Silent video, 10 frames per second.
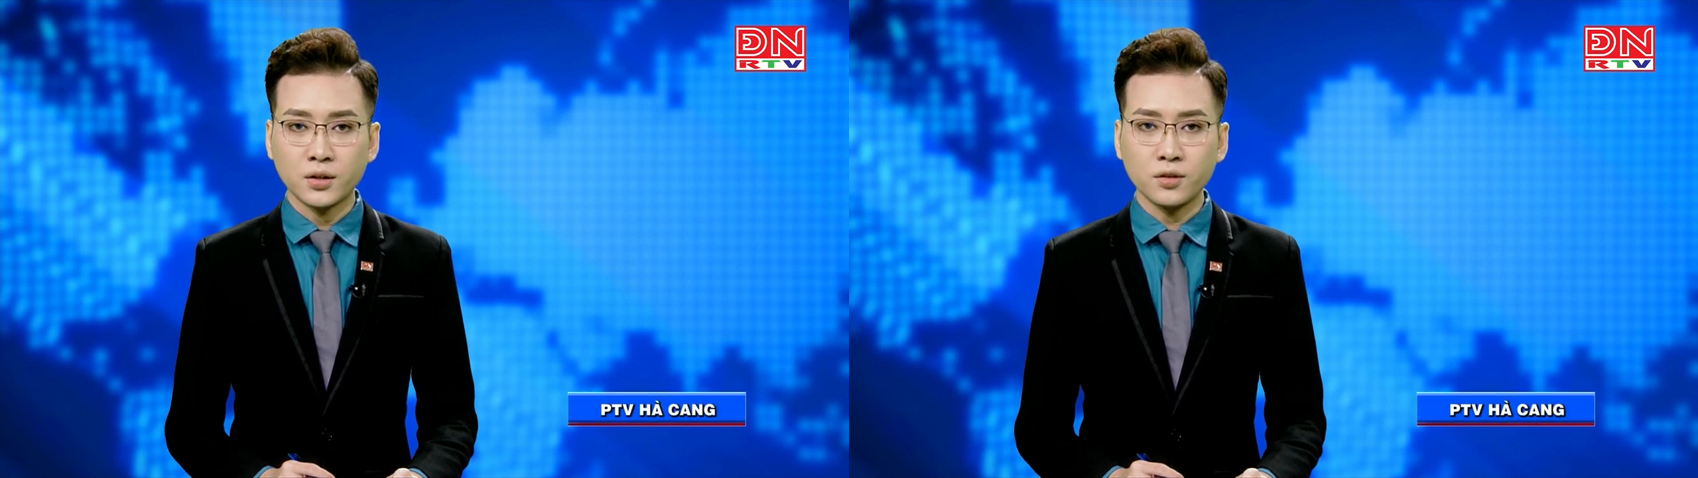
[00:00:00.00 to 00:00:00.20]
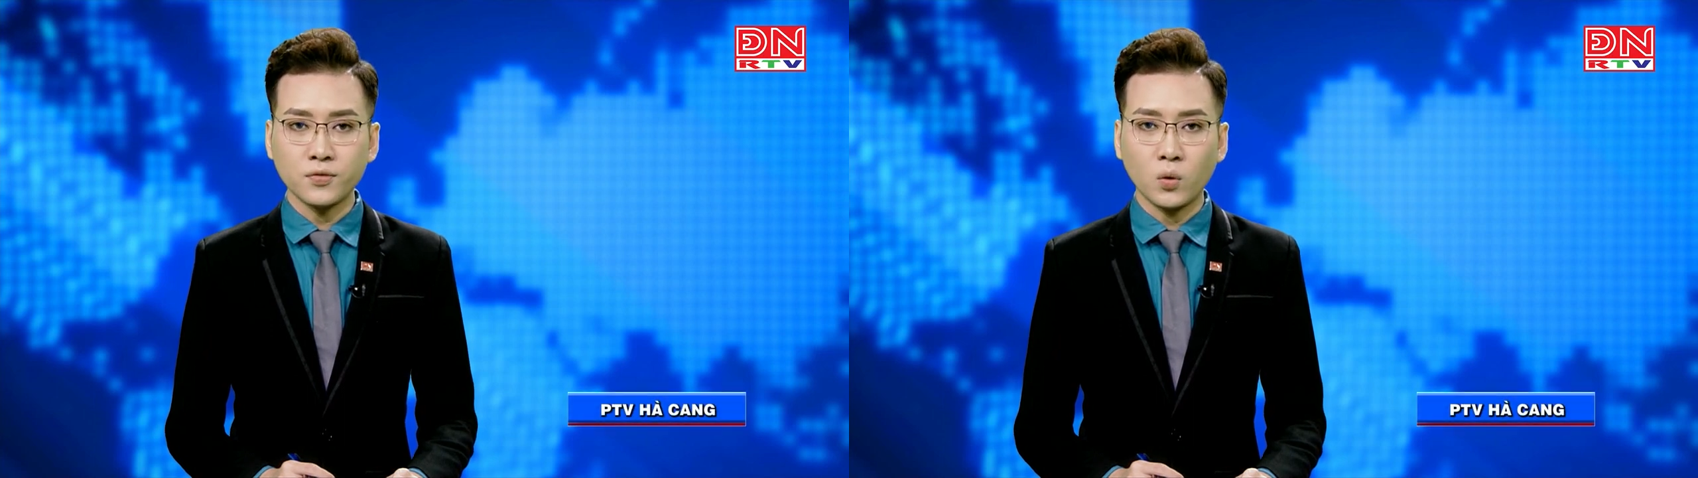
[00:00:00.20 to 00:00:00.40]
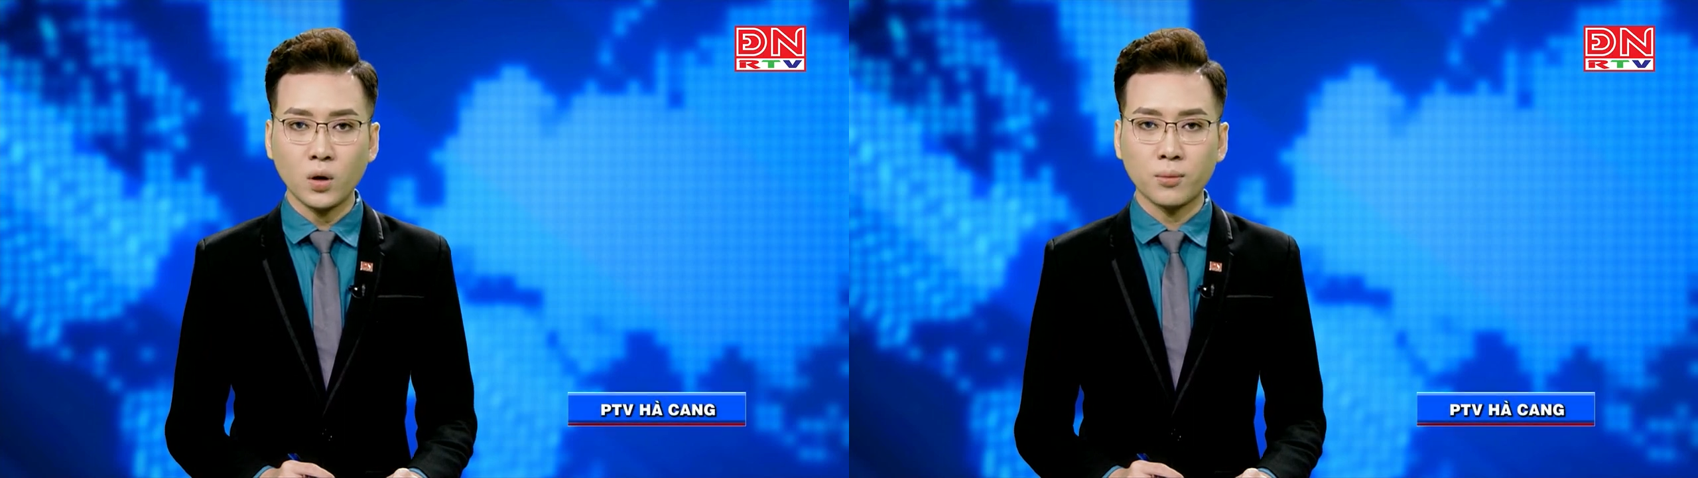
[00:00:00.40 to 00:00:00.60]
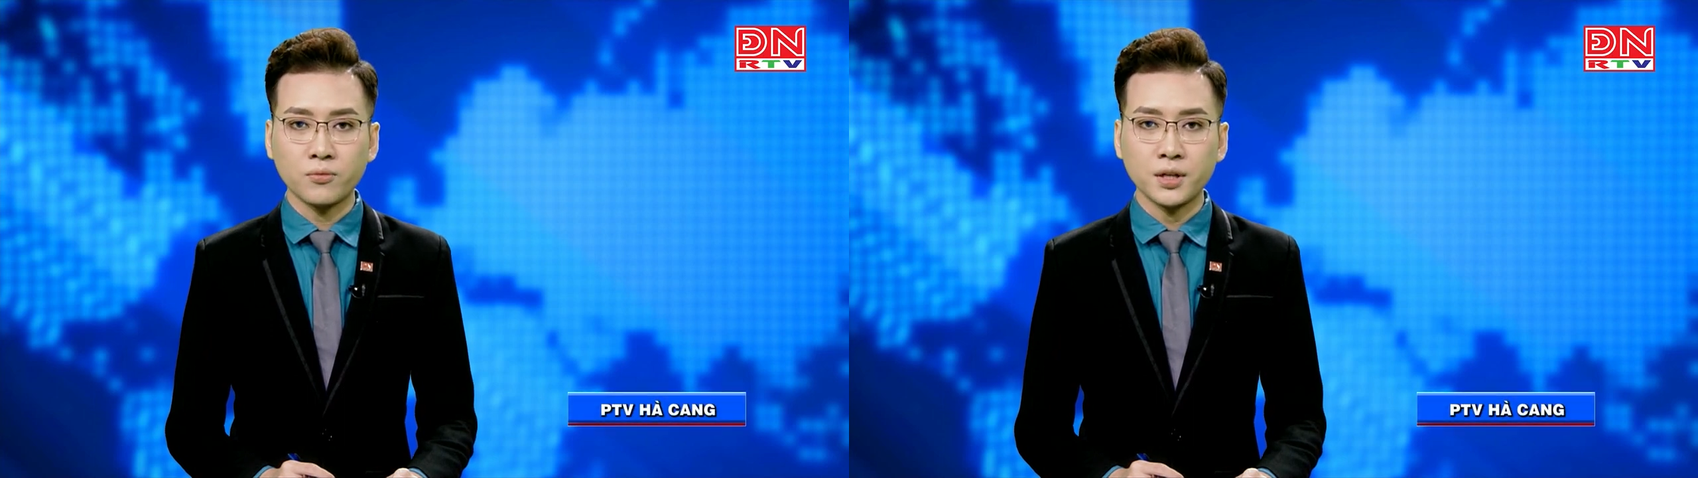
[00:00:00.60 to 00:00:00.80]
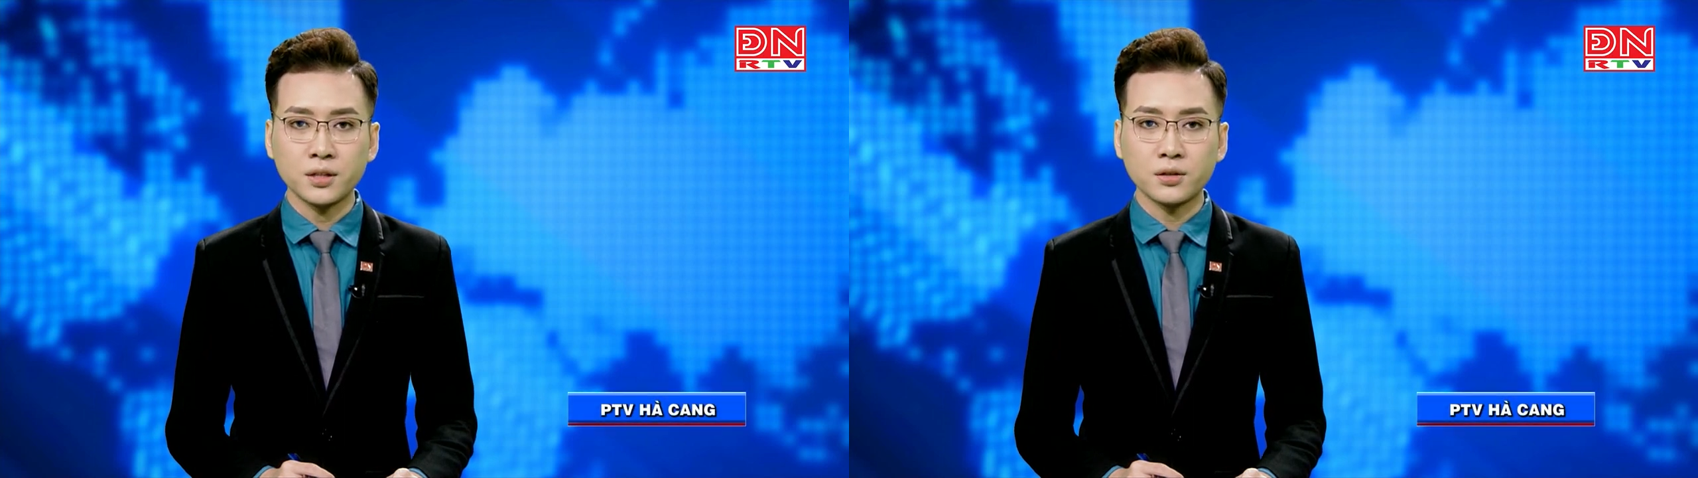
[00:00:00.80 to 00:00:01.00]
Chính phủ
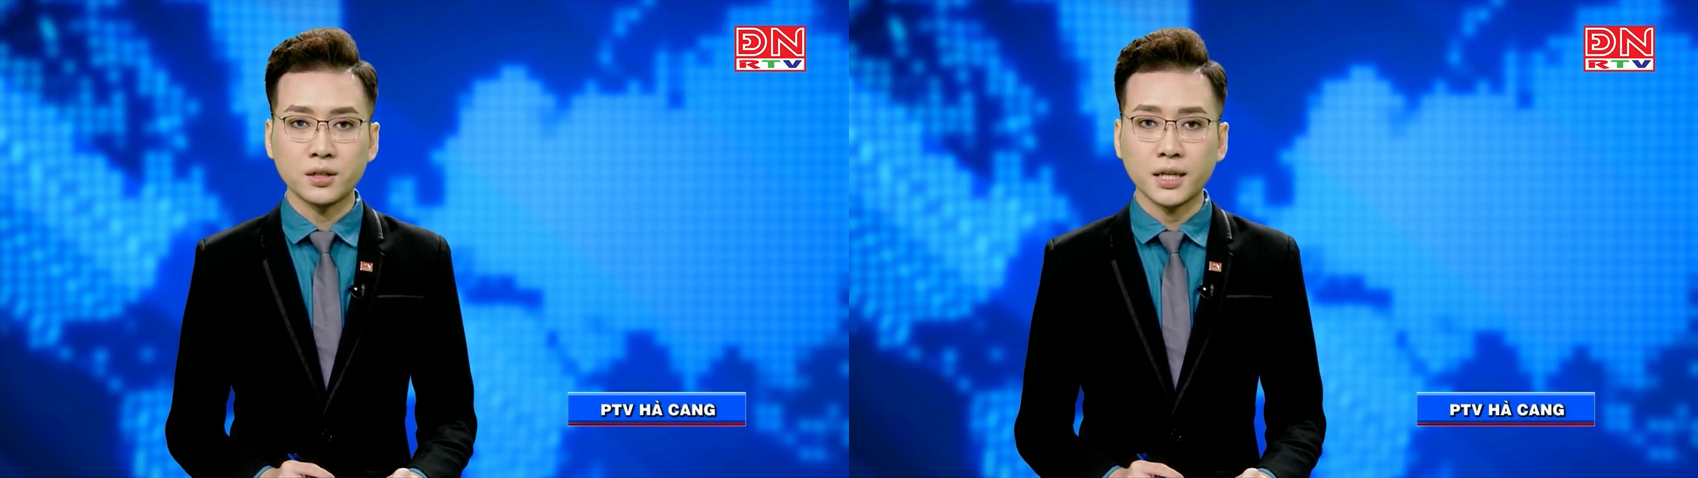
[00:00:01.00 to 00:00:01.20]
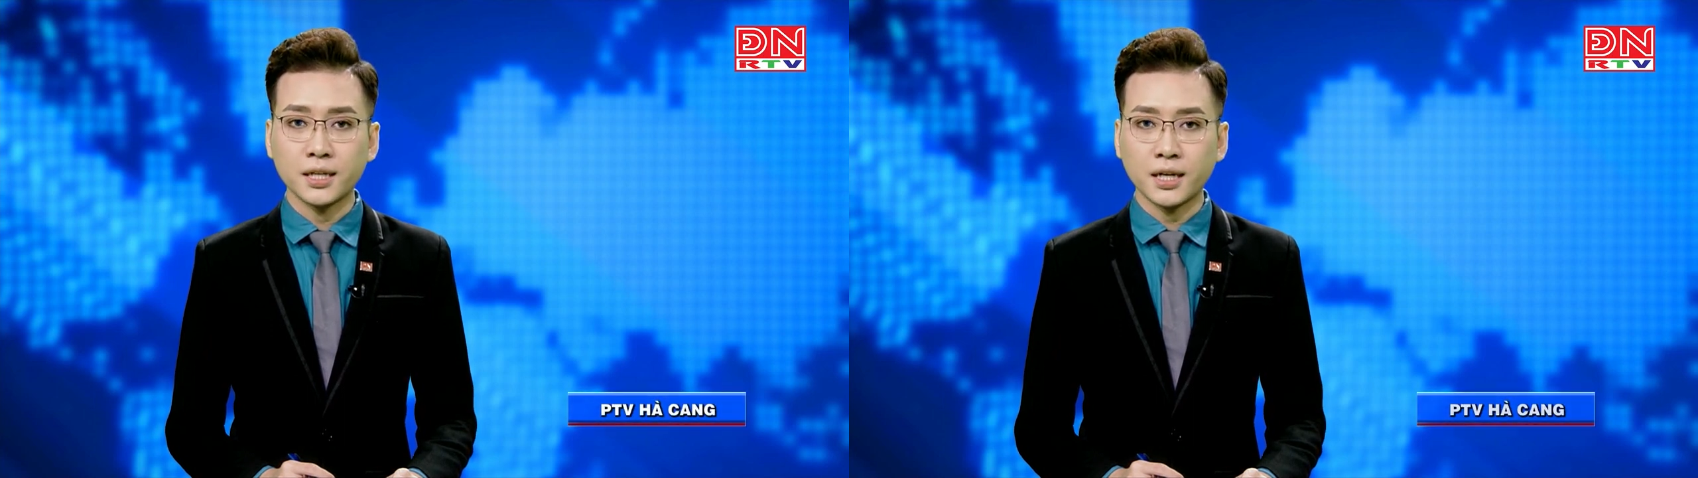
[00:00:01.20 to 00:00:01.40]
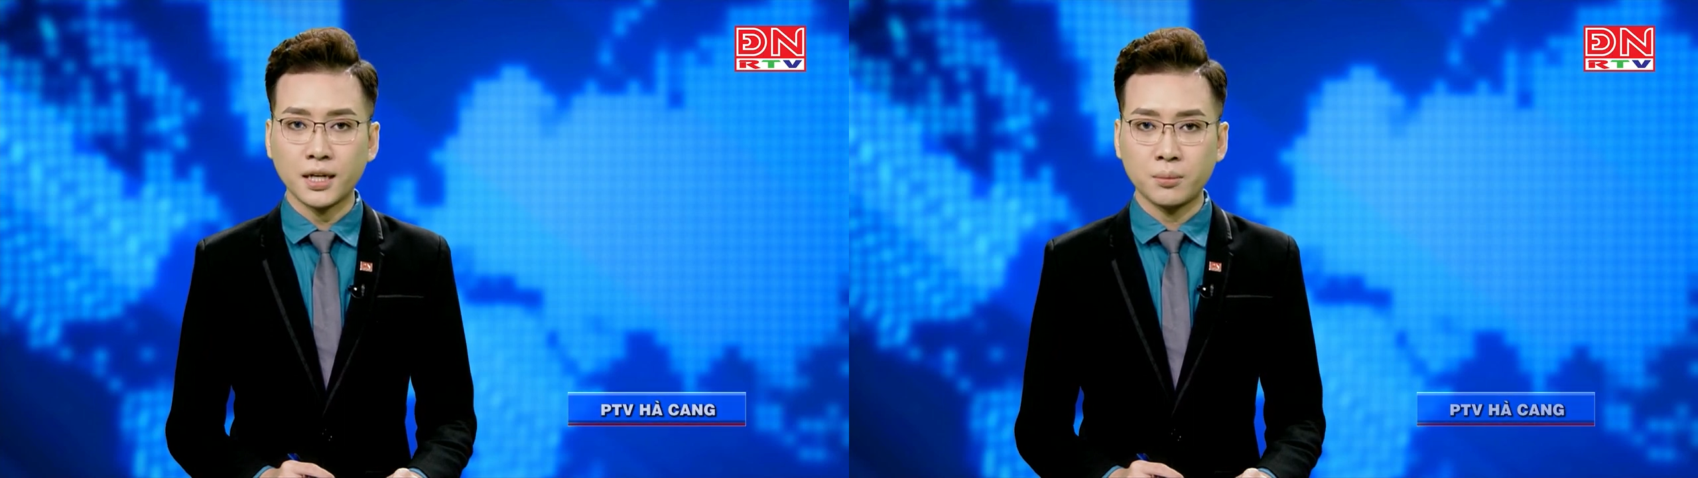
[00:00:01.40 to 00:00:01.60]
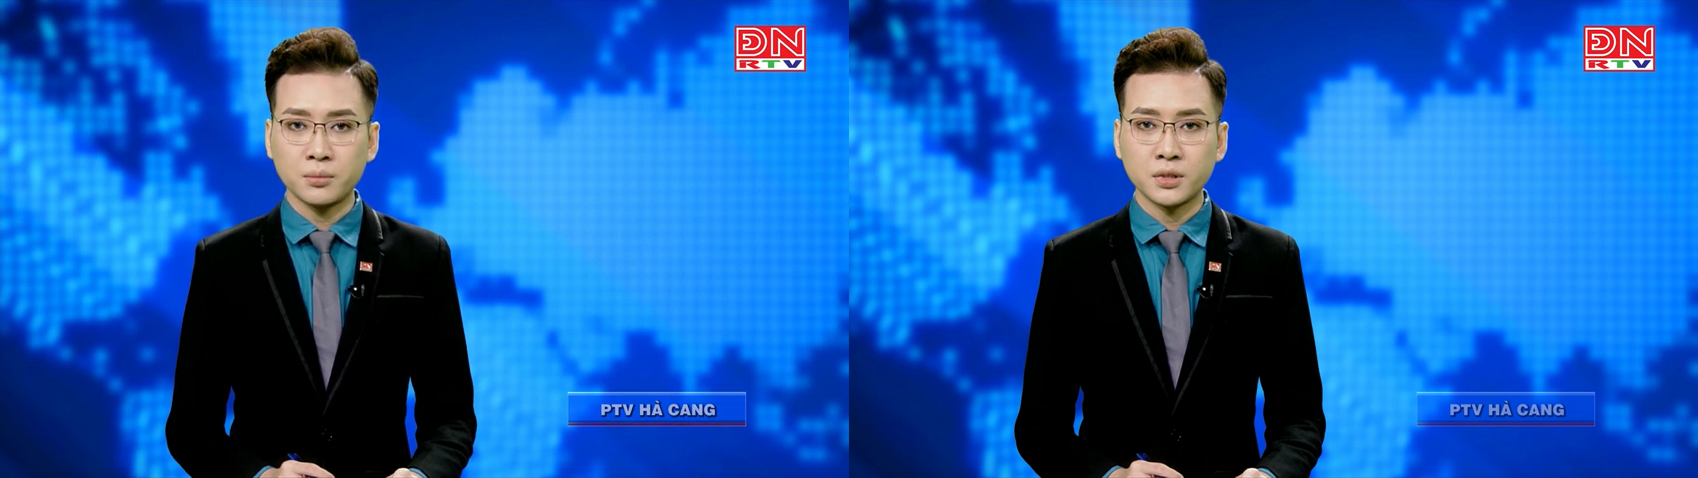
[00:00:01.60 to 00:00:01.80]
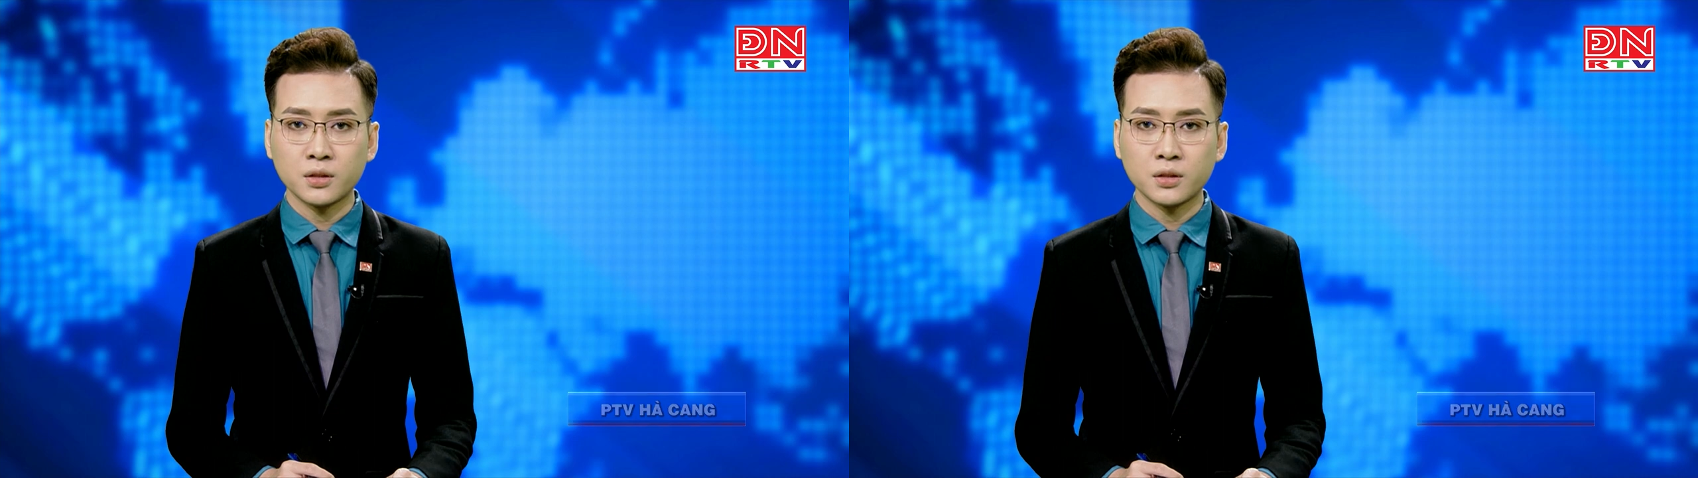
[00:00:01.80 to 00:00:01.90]
họp phiên thường kỳ tháng 5